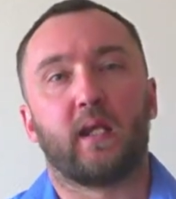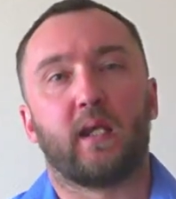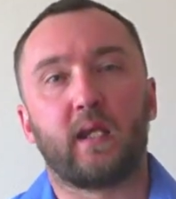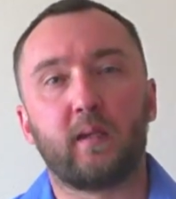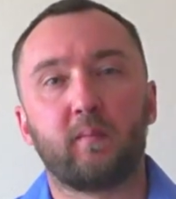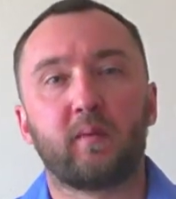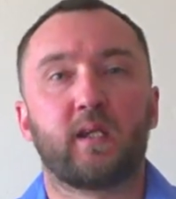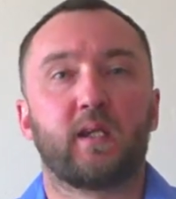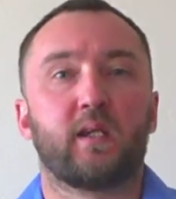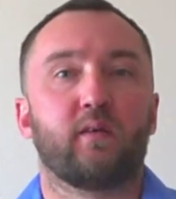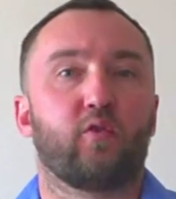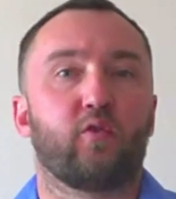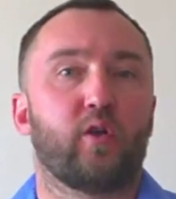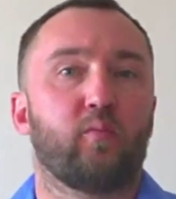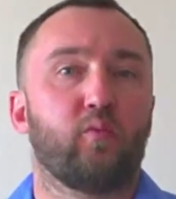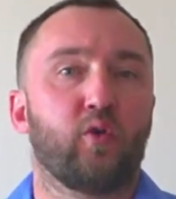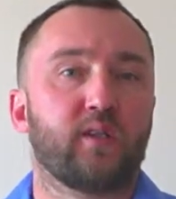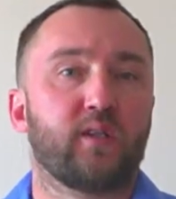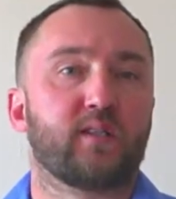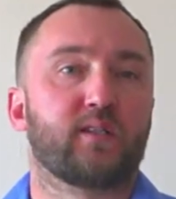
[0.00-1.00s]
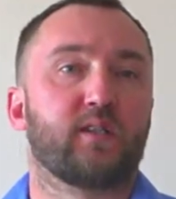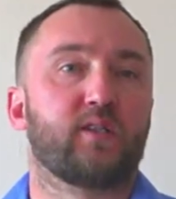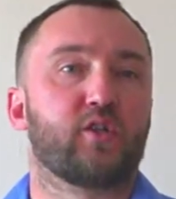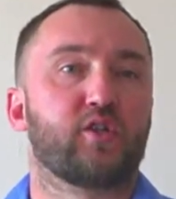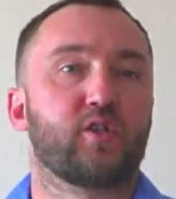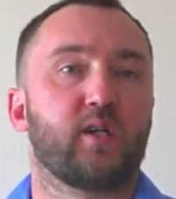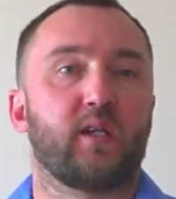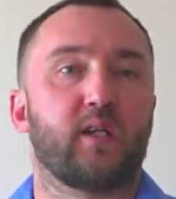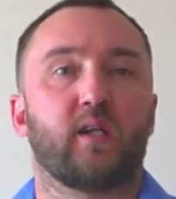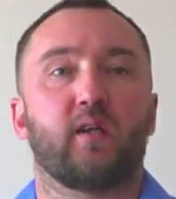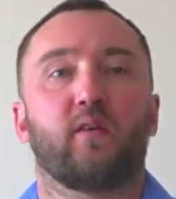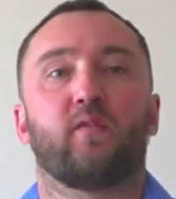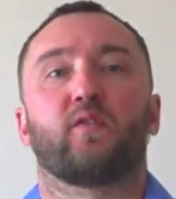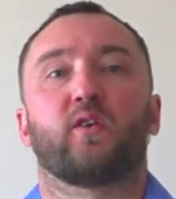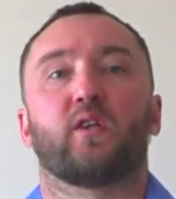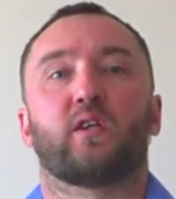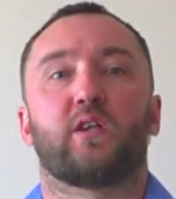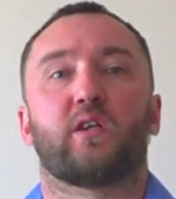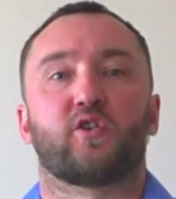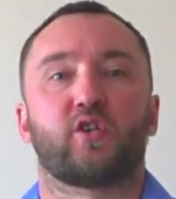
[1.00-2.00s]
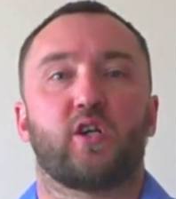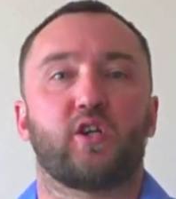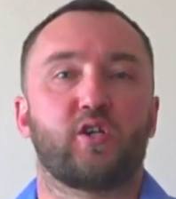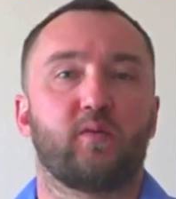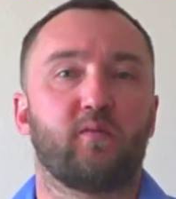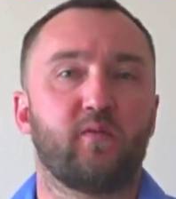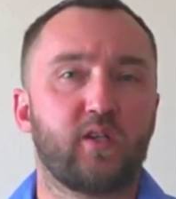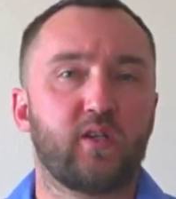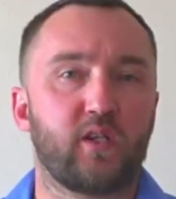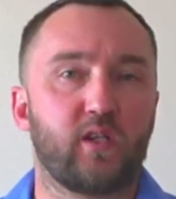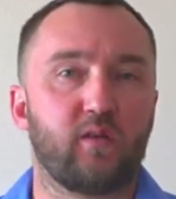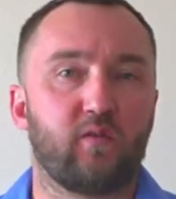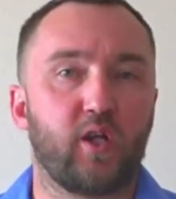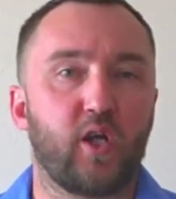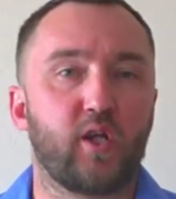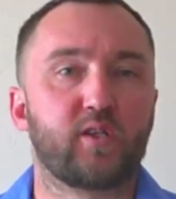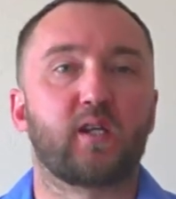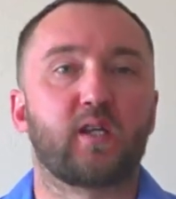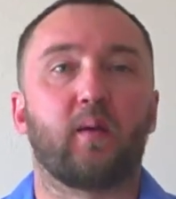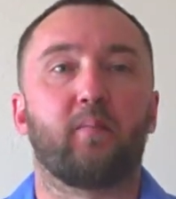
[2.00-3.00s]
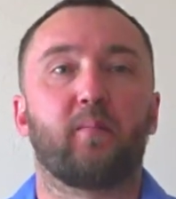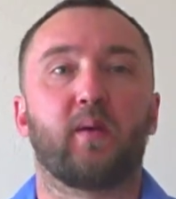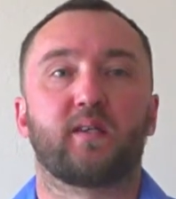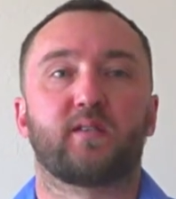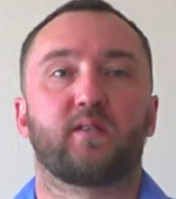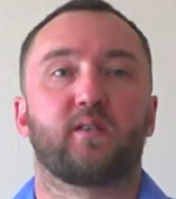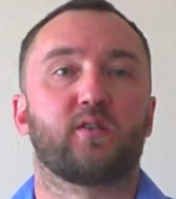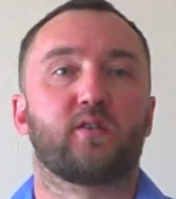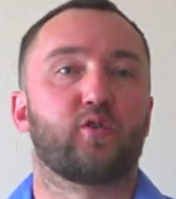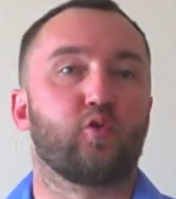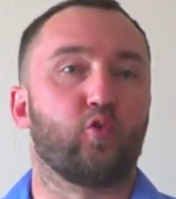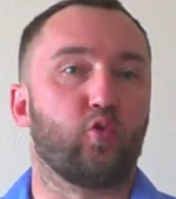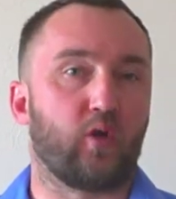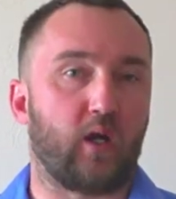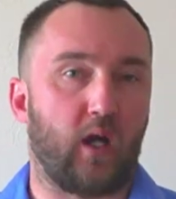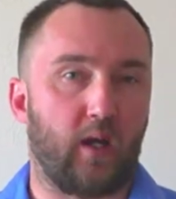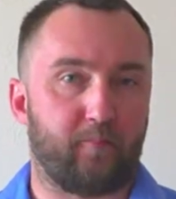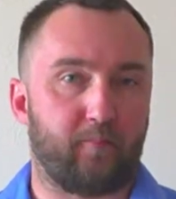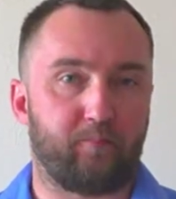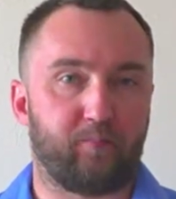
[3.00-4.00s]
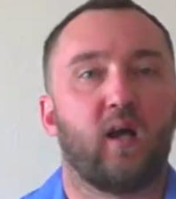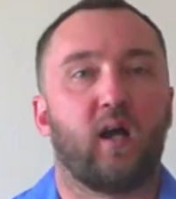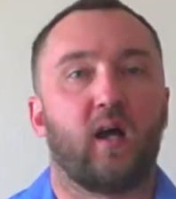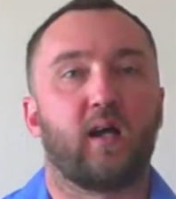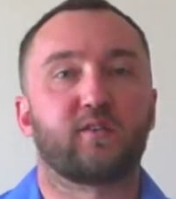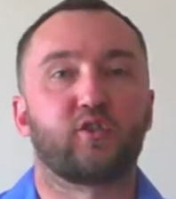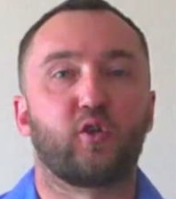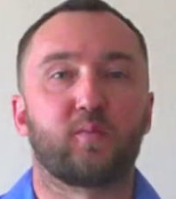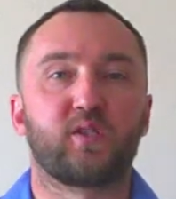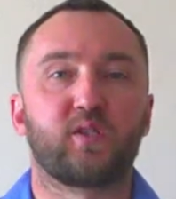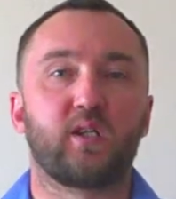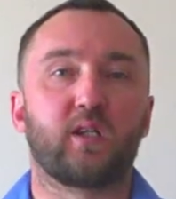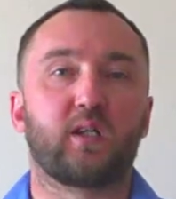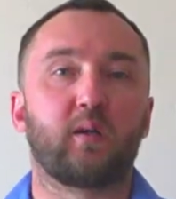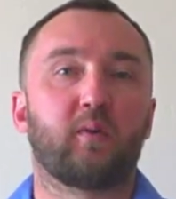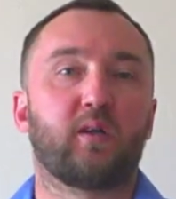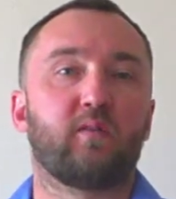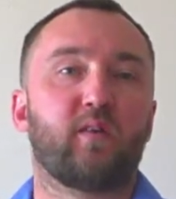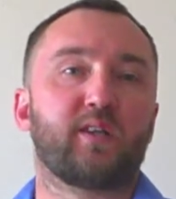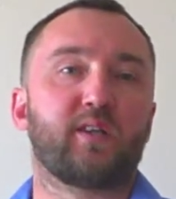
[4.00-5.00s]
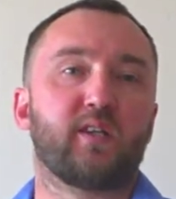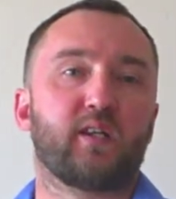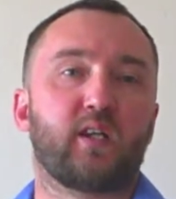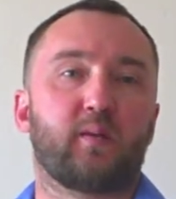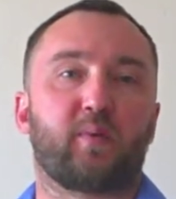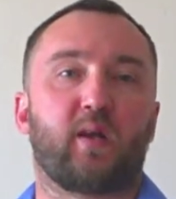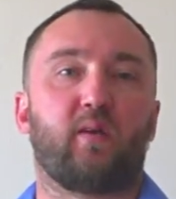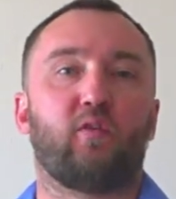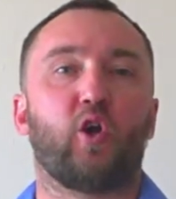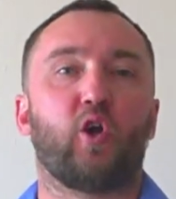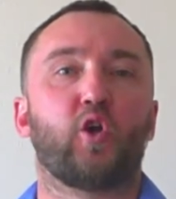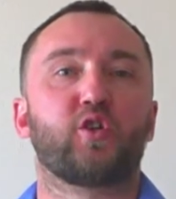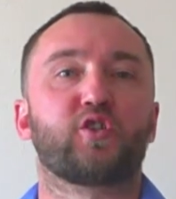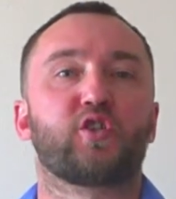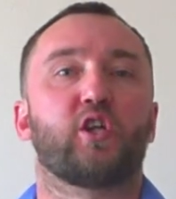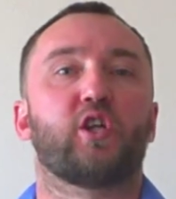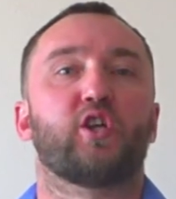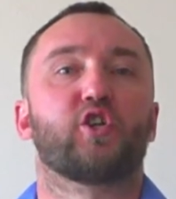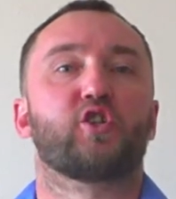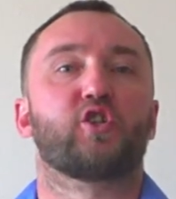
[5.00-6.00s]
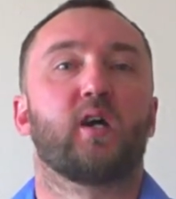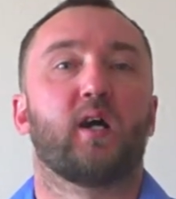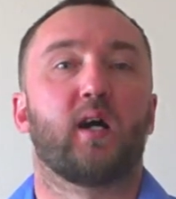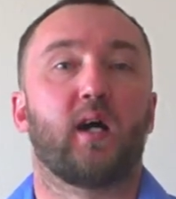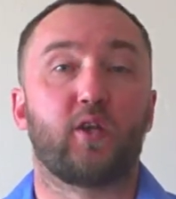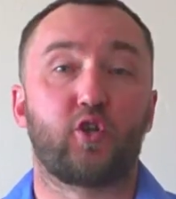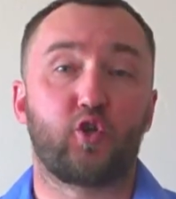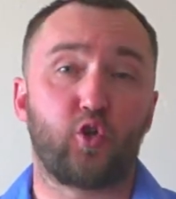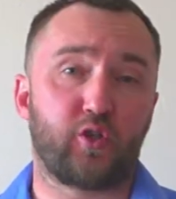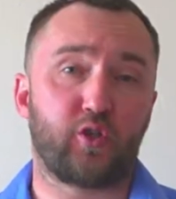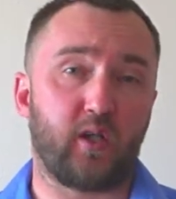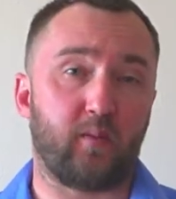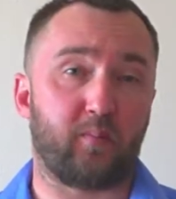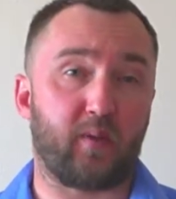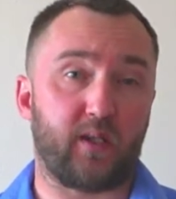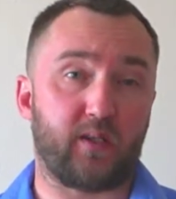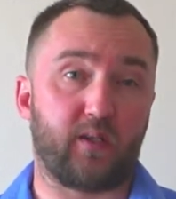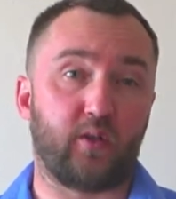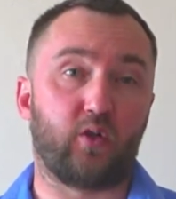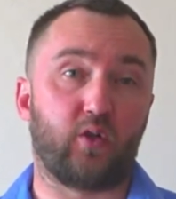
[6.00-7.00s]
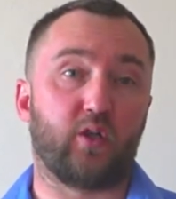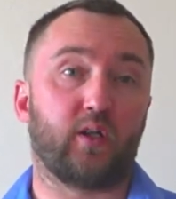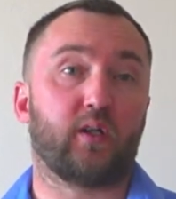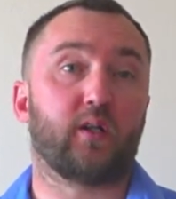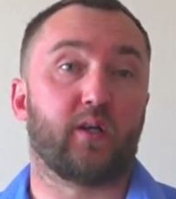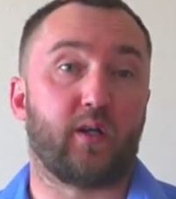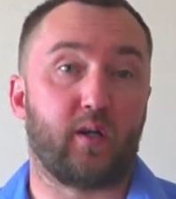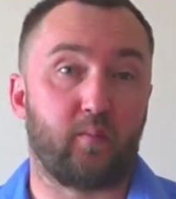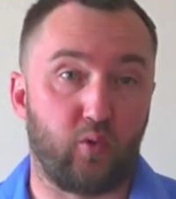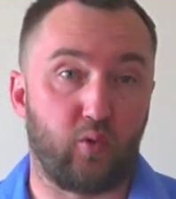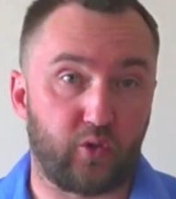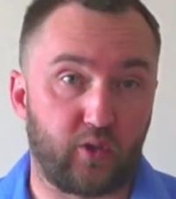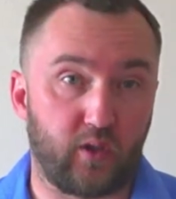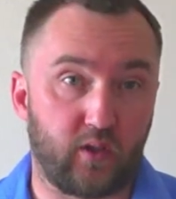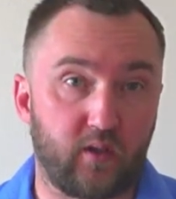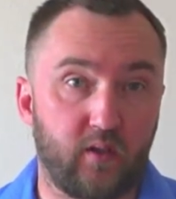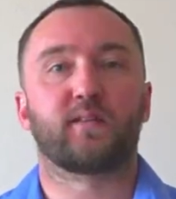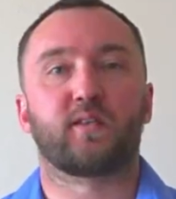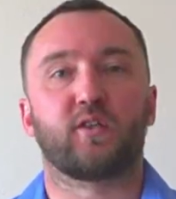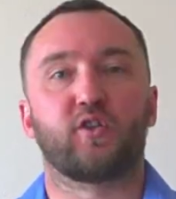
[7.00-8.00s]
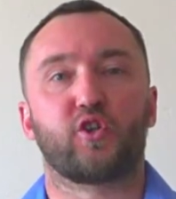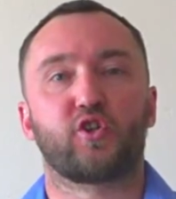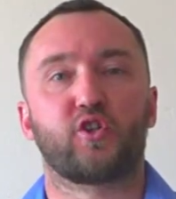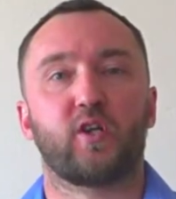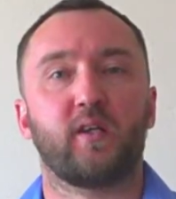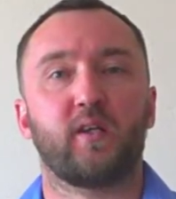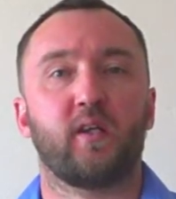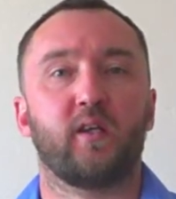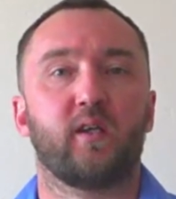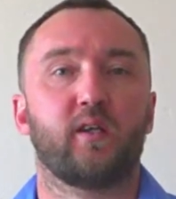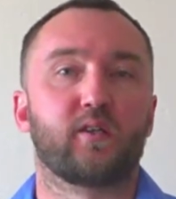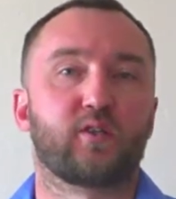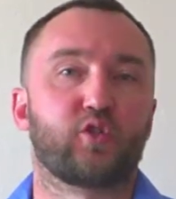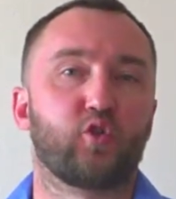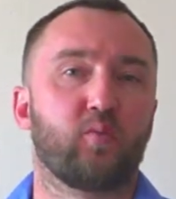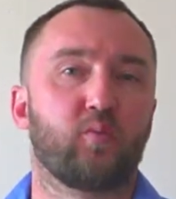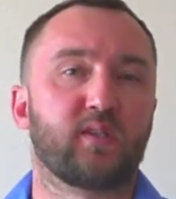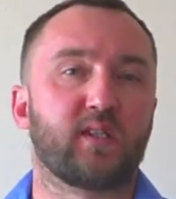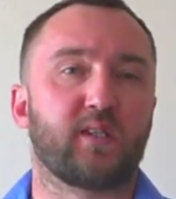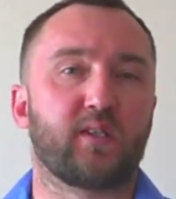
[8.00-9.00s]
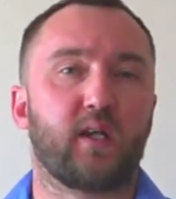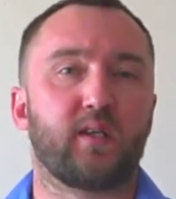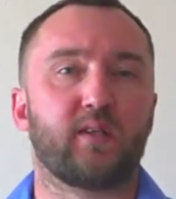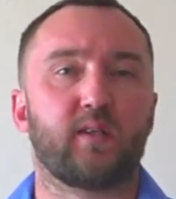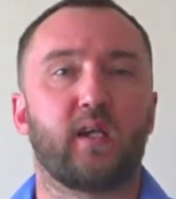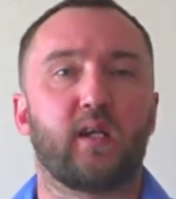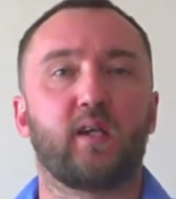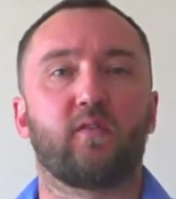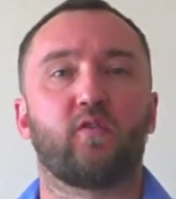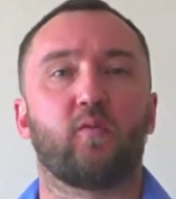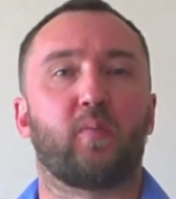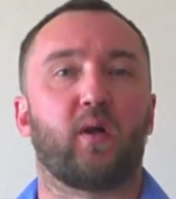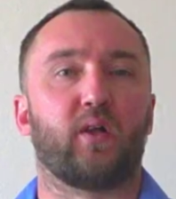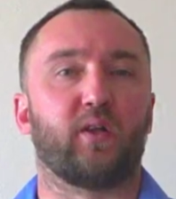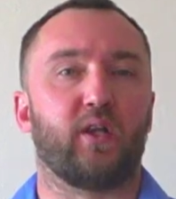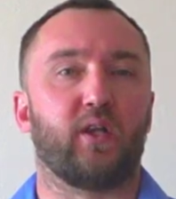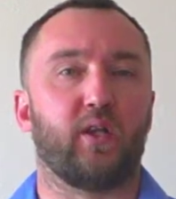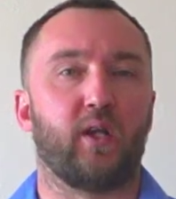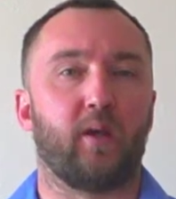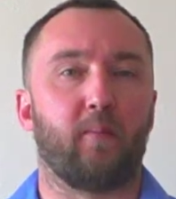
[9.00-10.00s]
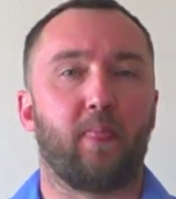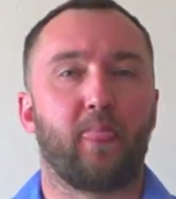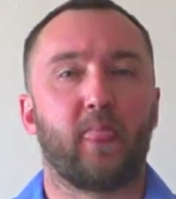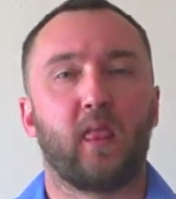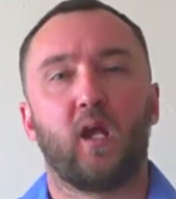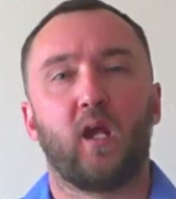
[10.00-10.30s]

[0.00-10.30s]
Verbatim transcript: Именно его ремонт и содержание в надлежащем виде является обязанностью УК. А собственникам квартир отправляются лишь отчеты о проделанных работах, содержание и сумма затрат на их выполнение.